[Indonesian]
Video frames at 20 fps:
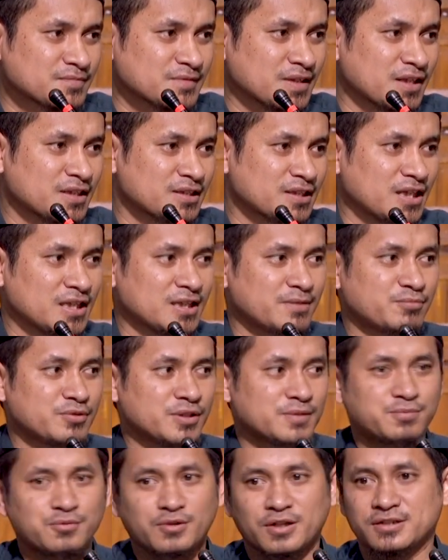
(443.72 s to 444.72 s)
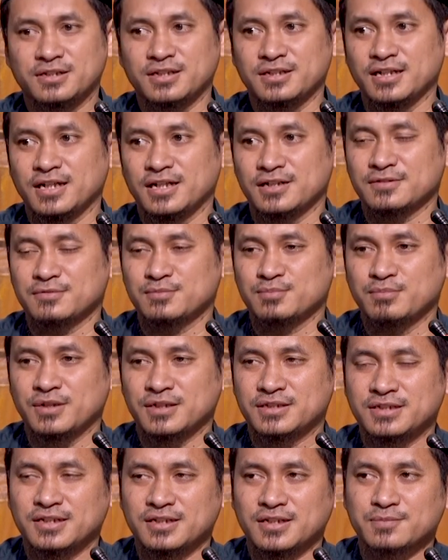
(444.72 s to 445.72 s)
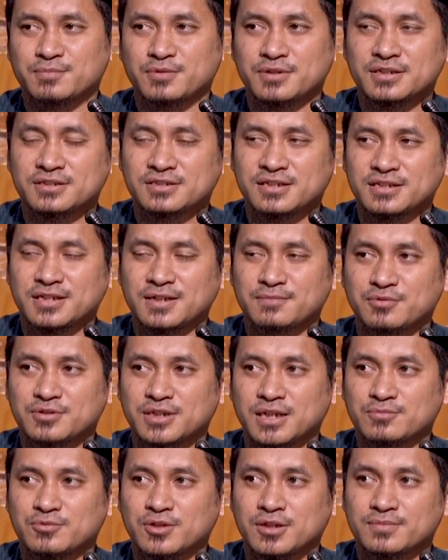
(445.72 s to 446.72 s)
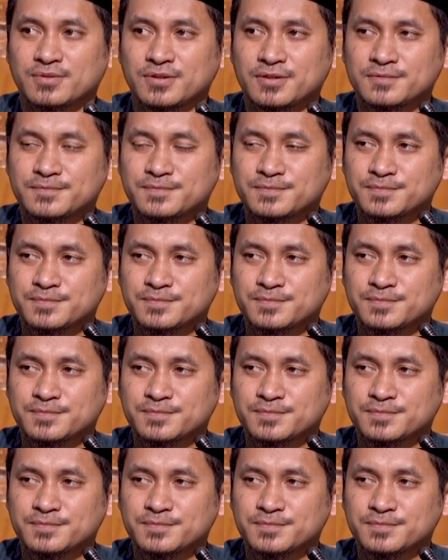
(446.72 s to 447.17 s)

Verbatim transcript: nah ini kan ibu-ibu ada yang bagian apa nih saya nyambut tamu apa